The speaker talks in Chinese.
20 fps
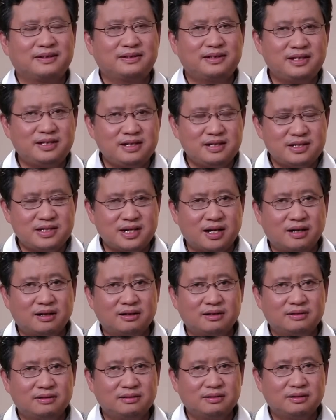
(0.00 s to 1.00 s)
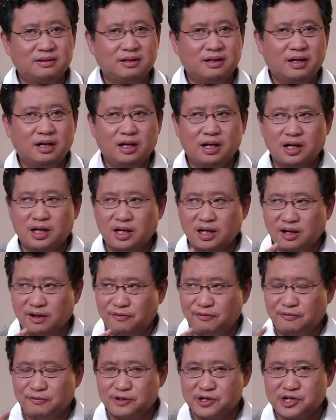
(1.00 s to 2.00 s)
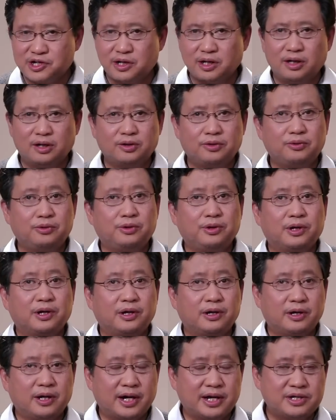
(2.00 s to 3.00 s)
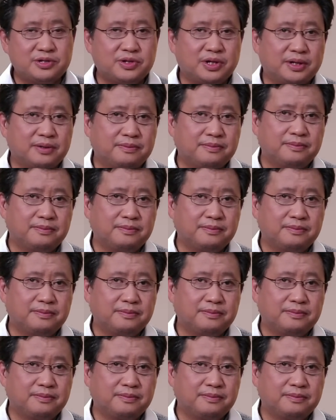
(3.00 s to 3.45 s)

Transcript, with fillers: 第一项，核辐射与核安全；